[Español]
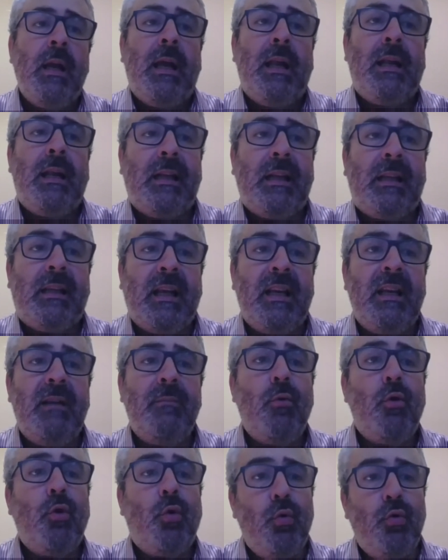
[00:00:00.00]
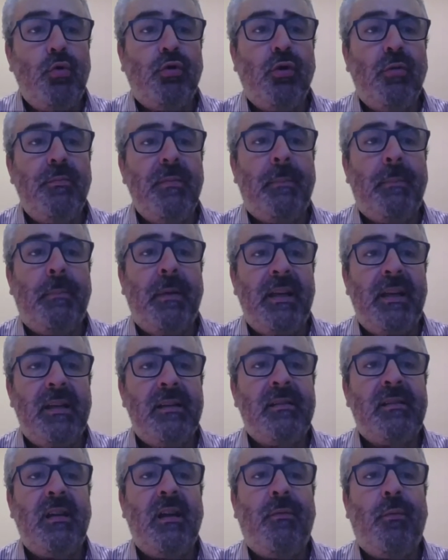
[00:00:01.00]
El cristianismo ruso, mi
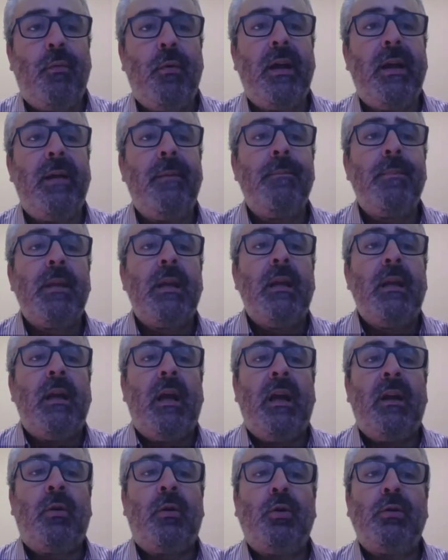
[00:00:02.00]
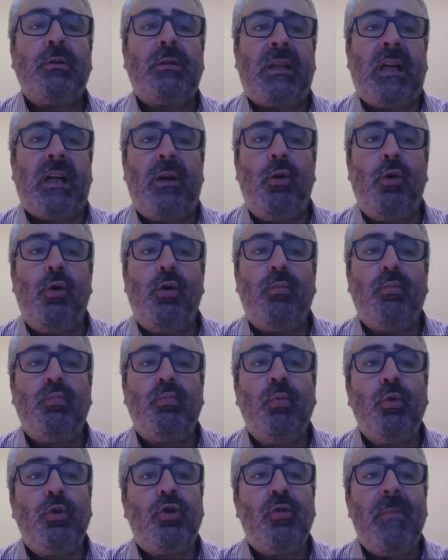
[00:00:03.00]
experiencia fue encontrarlo
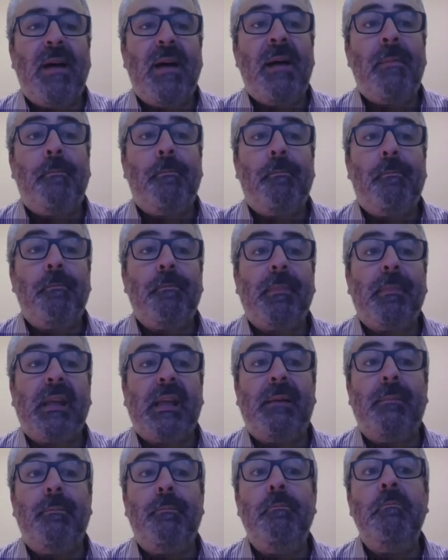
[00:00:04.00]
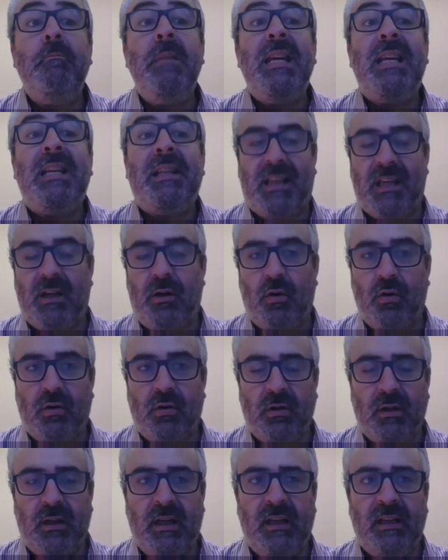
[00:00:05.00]
mucho más
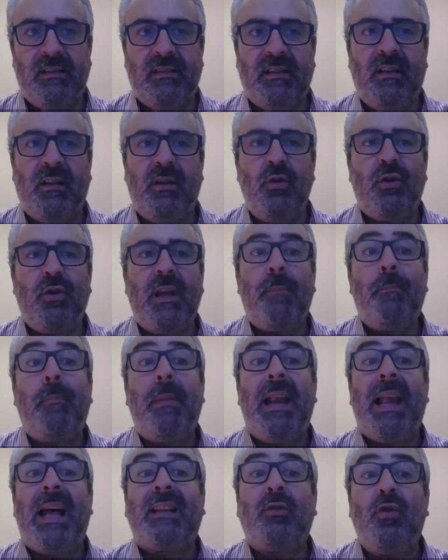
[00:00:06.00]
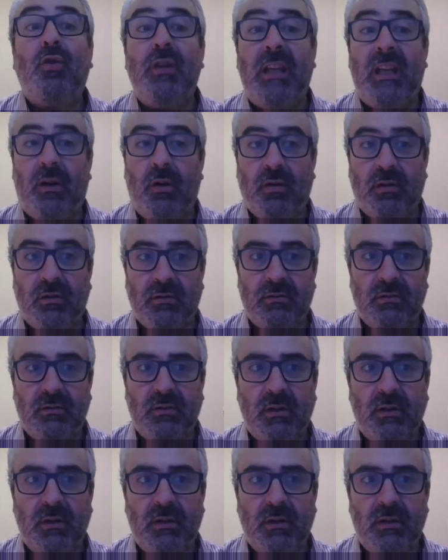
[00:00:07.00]
místico, en el sentido que es platónico.